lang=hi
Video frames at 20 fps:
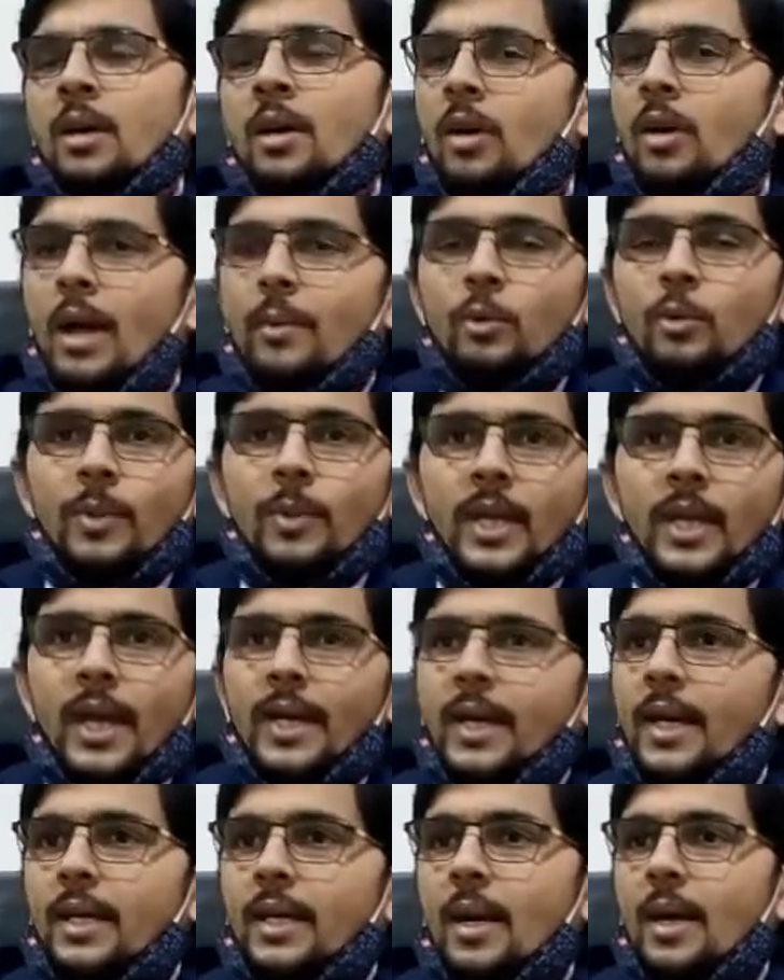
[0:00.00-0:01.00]
और आपको
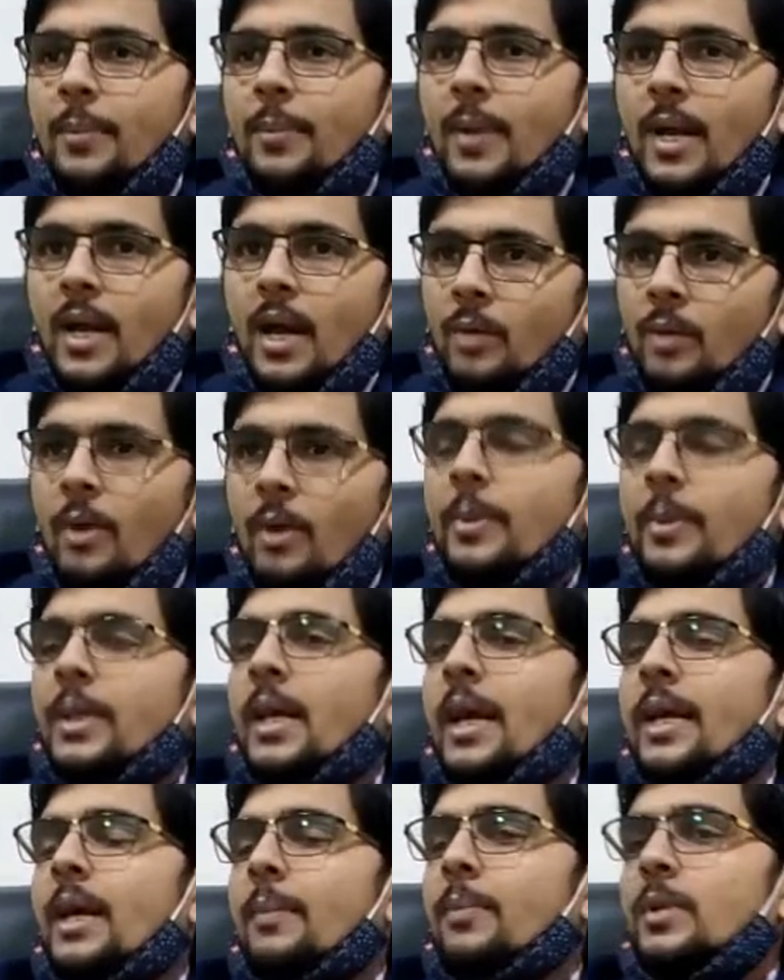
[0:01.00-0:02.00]
बताएंगे कि अपना अनुभव
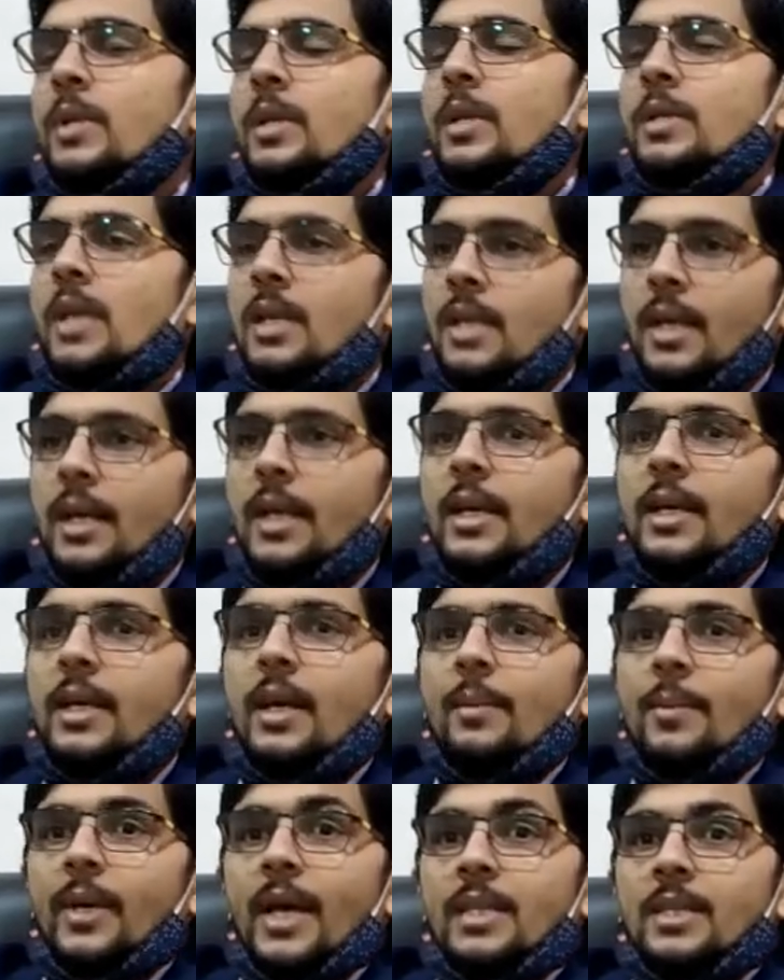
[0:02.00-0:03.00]
बताएंगे अपने साथ साझा करेंगे
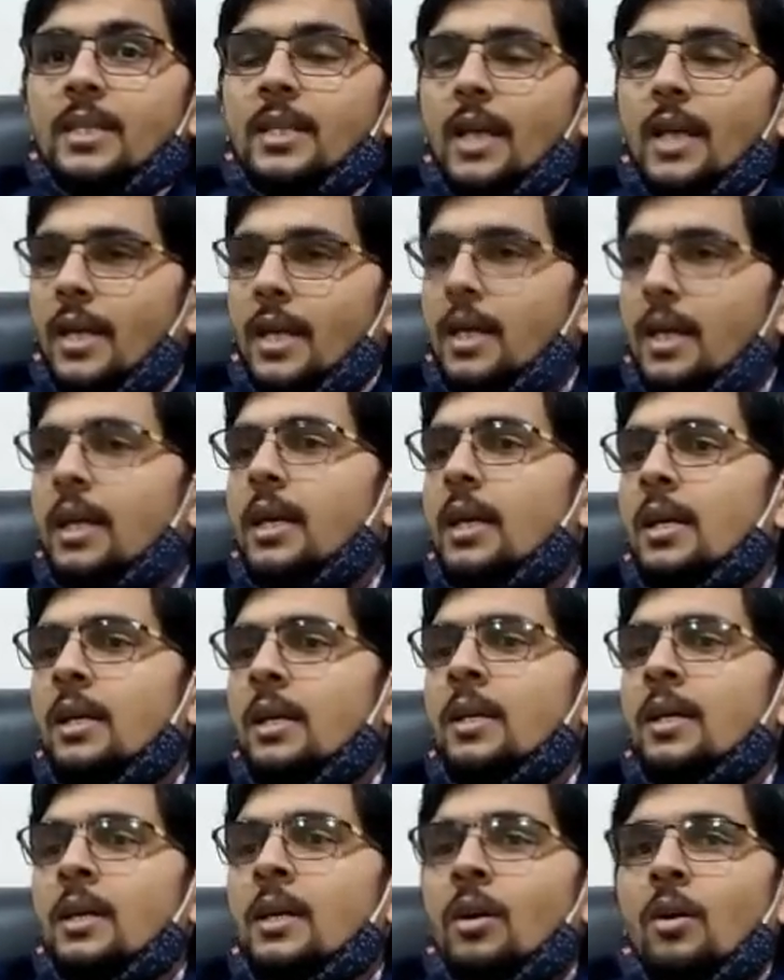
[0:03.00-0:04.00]
हमने कैसे तैयारी करी
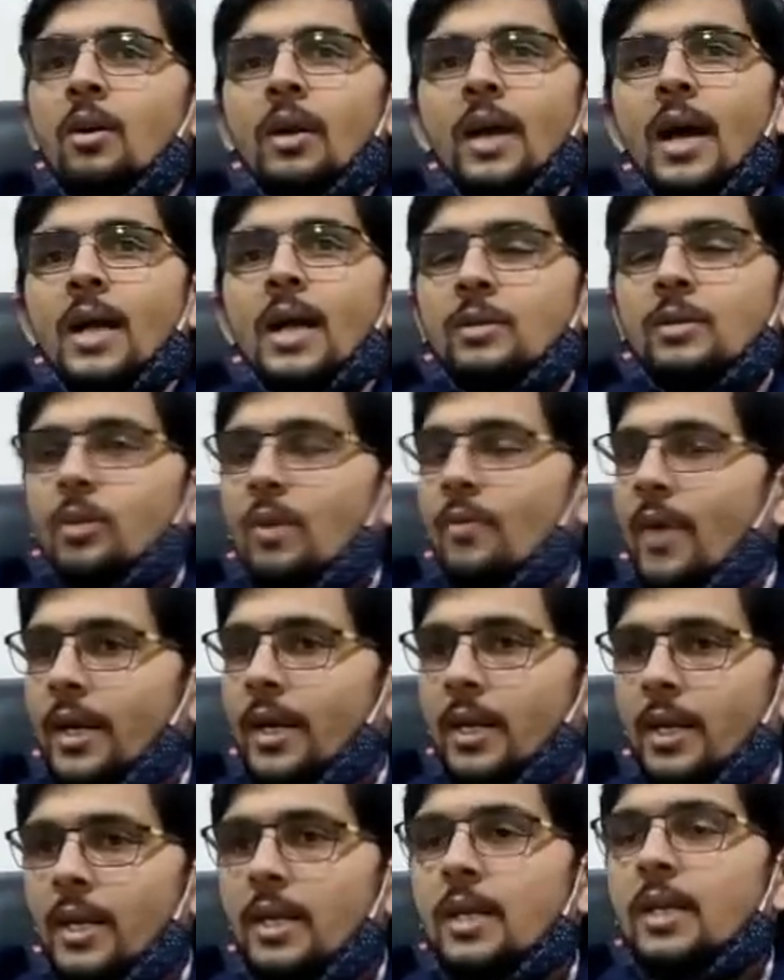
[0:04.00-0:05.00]
और आज उनका
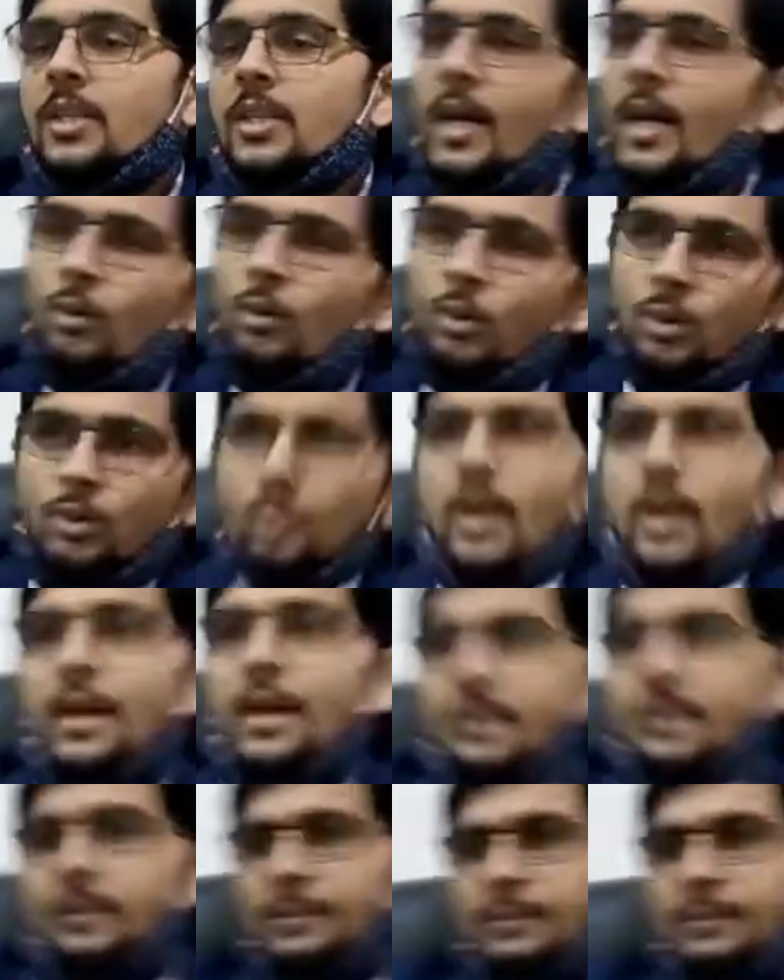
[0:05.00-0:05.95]
फाइनली चयन हो चुका है